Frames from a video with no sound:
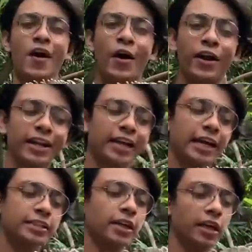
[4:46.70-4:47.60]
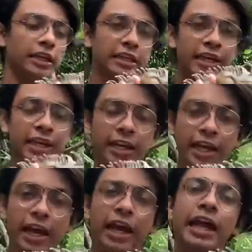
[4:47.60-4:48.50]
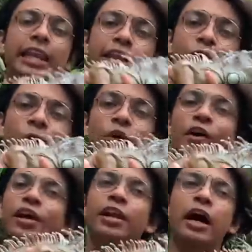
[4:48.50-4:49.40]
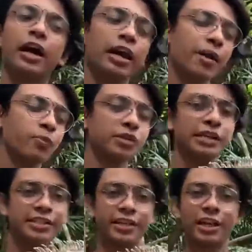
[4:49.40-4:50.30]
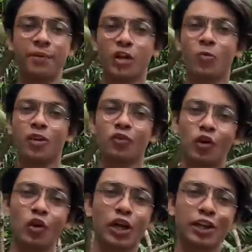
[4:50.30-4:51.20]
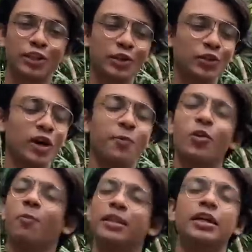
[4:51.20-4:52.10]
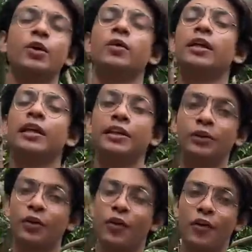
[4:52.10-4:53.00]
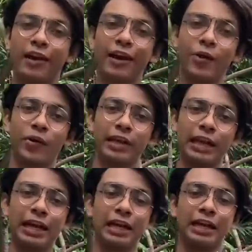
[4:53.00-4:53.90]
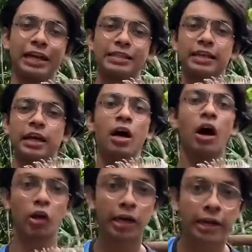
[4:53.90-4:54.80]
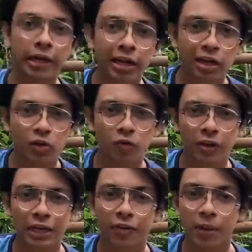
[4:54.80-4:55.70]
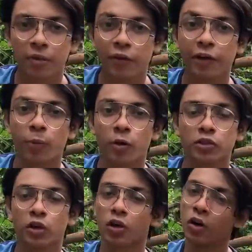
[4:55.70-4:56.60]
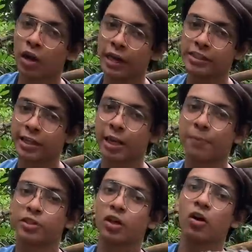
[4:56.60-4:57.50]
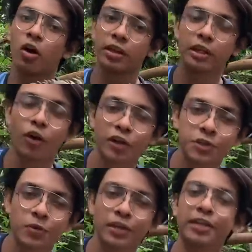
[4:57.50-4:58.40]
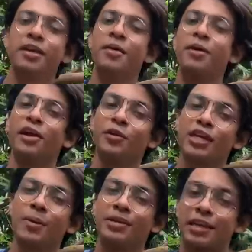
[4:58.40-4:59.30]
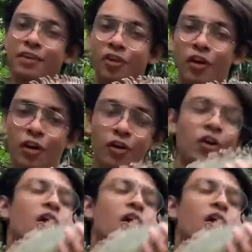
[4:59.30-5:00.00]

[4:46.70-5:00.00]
और गाइस ये है रियो अगर आप मुझे इंस्टाग्राम के ऊपर फॉलो करते हो तो आपको पता ही होगा कि रियो कौन है और क्या है कैसे है और अगर नहीं कर रहे तो फटाफट अभी वीडियो पॉज करो इंस्टाग्राम पे जाओ और दी हॉटेस्ट मुंगली मेरा यूजर नेम है जाके फॉलो करो